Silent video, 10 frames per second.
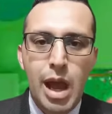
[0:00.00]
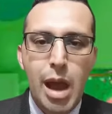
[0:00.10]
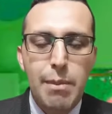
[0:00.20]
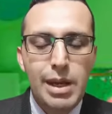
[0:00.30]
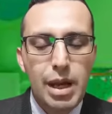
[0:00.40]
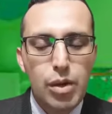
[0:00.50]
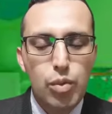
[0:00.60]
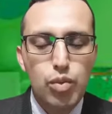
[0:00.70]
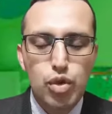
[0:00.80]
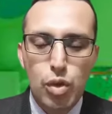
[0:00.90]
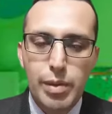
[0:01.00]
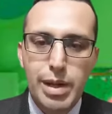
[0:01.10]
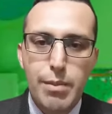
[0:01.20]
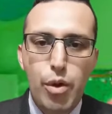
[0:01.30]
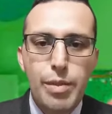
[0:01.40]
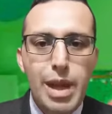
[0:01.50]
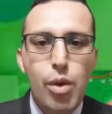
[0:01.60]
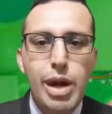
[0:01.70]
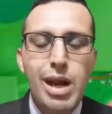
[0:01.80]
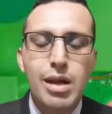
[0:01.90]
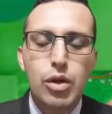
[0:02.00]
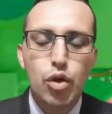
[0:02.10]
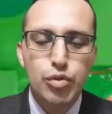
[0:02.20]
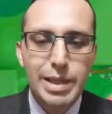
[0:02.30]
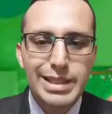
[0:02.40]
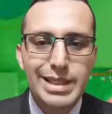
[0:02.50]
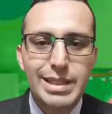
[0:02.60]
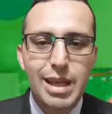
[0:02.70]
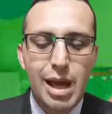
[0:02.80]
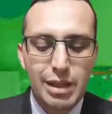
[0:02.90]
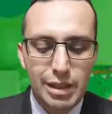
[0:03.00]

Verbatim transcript: aplicar un sobre por vía oral dos veces al